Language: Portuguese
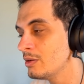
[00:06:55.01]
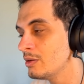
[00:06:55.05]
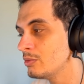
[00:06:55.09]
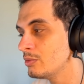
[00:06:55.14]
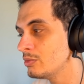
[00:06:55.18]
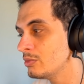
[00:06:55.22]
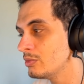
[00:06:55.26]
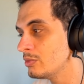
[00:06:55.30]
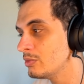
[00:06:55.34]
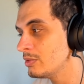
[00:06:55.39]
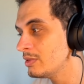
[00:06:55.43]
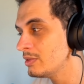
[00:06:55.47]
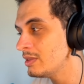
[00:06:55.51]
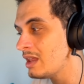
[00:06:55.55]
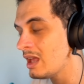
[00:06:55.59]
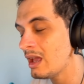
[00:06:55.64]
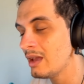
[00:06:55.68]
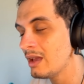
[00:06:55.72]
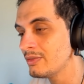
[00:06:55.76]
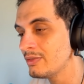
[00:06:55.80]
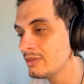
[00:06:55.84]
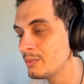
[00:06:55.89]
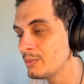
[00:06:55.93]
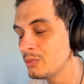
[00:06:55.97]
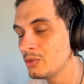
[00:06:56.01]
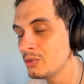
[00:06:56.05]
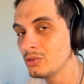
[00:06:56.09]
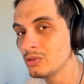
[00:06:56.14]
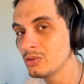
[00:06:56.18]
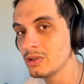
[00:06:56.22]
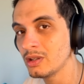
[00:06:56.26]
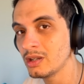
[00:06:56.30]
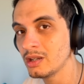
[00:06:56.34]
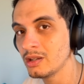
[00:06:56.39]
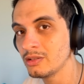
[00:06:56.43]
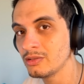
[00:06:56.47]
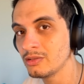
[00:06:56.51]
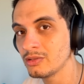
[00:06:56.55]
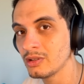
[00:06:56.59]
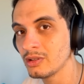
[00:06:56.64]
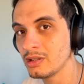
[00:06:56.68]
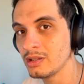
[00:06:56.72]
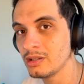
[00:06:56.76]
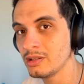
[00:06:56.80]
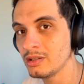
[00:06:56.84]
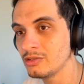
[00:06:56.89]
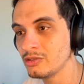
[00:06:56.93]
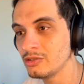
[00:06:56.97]
um déficit muito grande
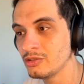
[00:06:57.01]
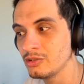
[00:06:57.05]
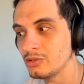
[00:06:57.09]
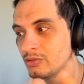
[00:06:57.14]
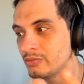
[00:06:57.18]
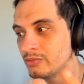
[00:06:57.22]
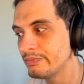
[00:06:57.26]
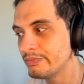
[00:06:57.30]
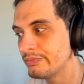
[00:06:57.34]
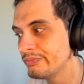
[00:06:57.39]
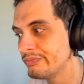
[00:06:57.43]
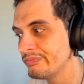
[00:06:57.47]
ali de,